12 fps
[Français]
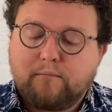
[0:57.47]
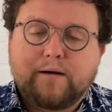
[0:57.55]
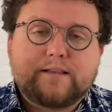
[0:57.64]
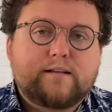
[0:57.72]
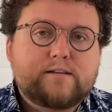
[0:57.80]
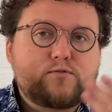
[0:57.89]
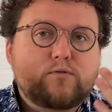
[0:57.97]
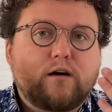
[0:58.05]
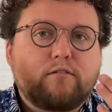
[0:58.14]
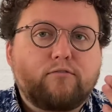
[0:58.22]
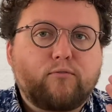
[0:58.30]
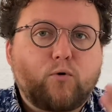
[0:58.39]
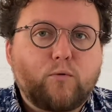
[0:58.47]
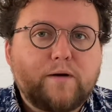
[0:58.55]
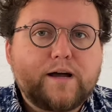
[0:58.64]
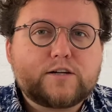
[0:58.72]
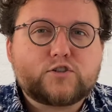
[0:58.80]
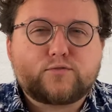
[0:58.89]
bah, d'aller sur un
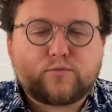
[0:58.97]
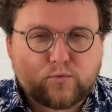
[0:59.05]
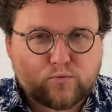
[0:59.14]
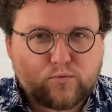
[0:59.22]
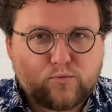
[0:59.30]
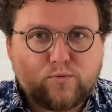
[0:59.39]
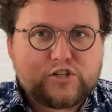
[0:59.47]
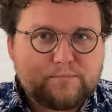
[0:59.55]
fromage fondu.